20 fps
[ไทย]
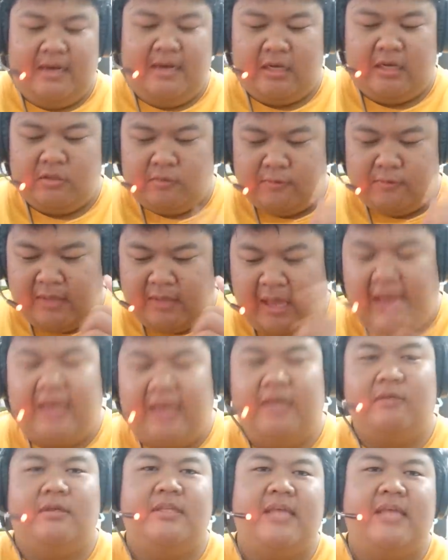แล้วก็ตัวสุดท้าย
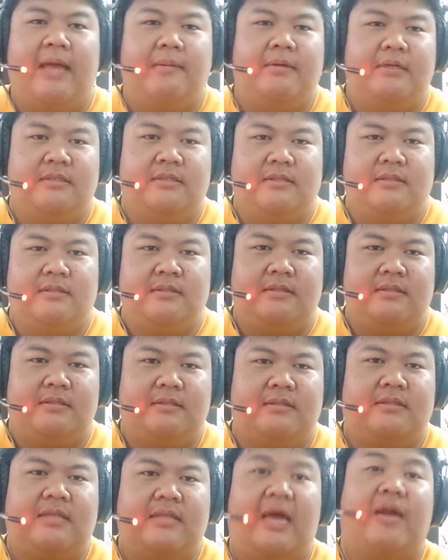คือตัวที่สามคือ
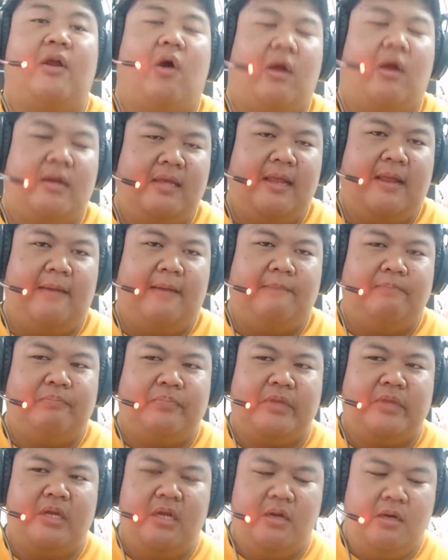ธานอสเนี่ยแหละ
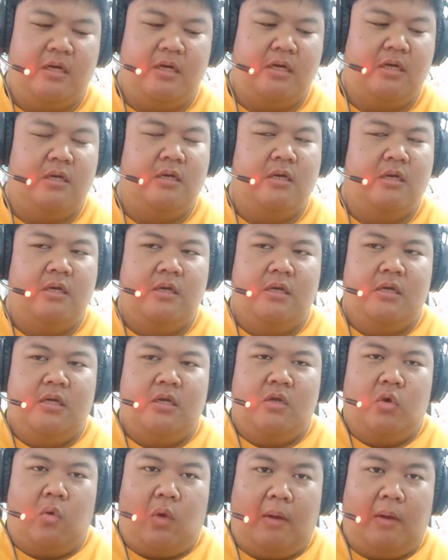คือ
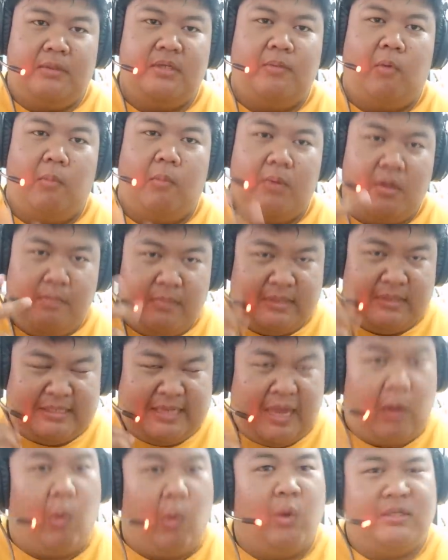ความรู้สึกผมคือ
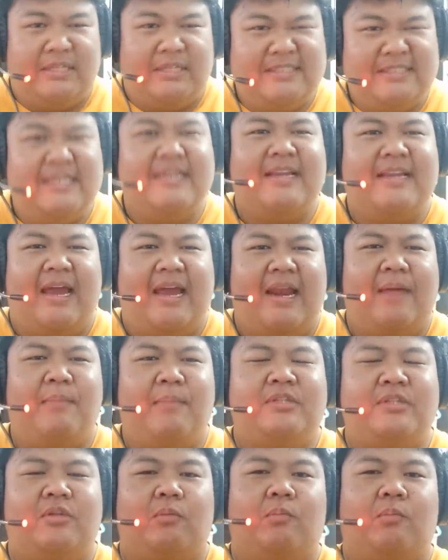แกโหดจริงๆอะแล้ว
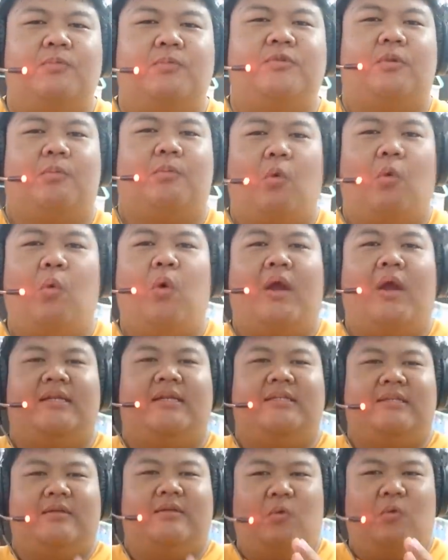มันสมสมควร
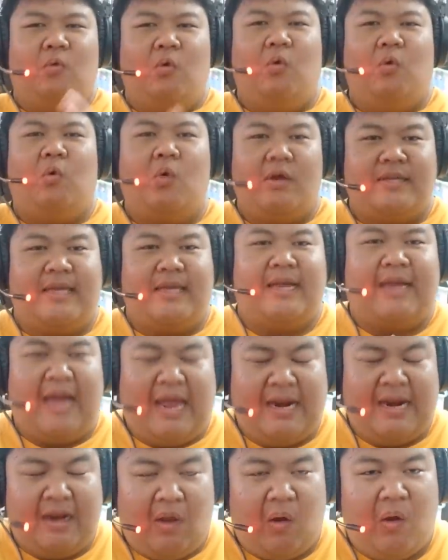คู่ควรแก่
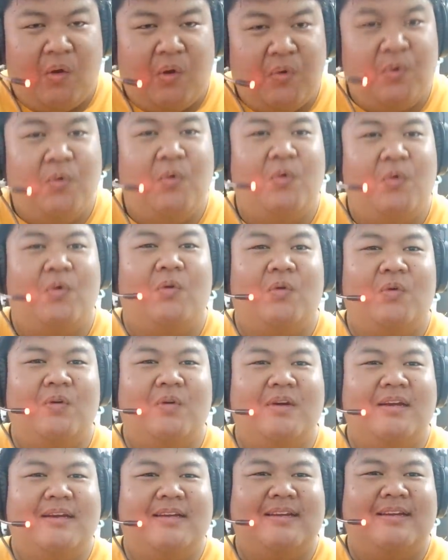การรอดู
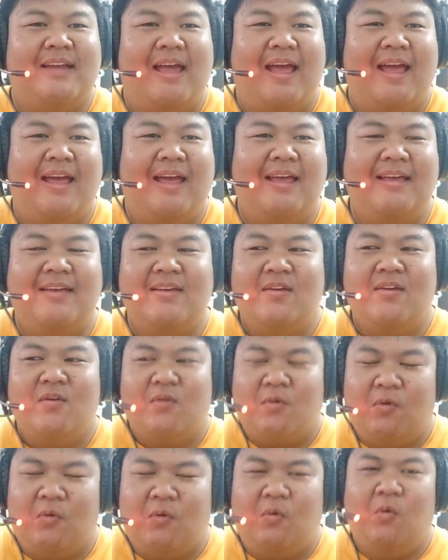นะ
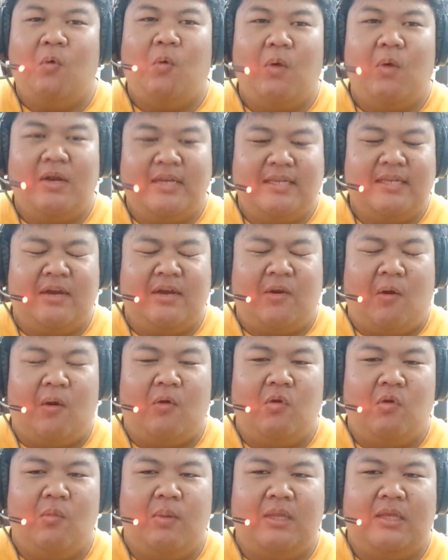คู่ควรที่จะรอ
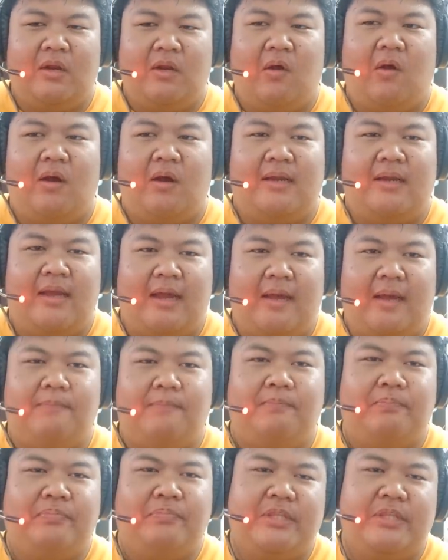ดูมาตลอดนะครับ
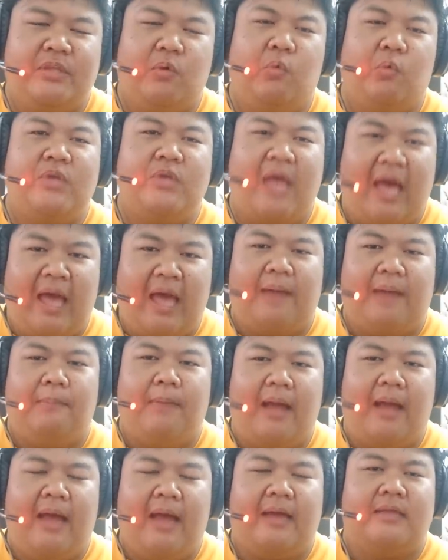สู้ยาก
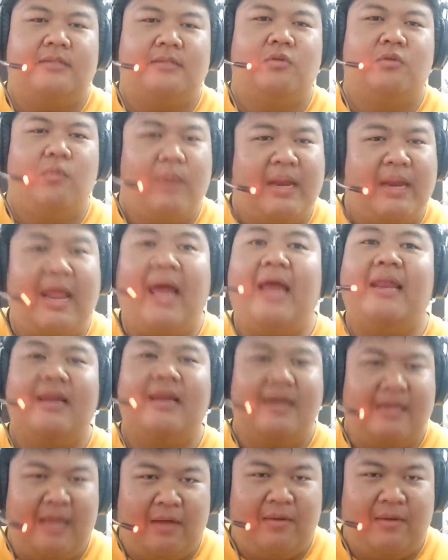มากสู้ไม่ได้
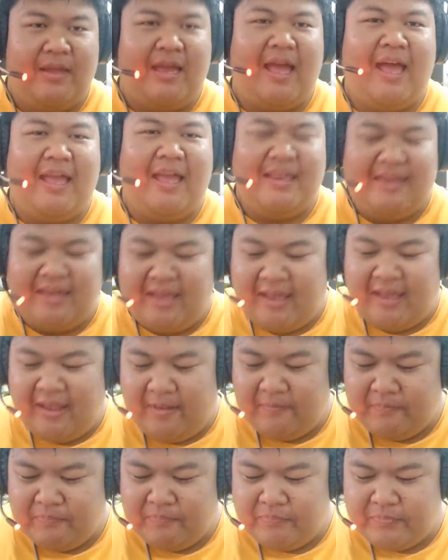เลยเอาง่ายๆนะฮะ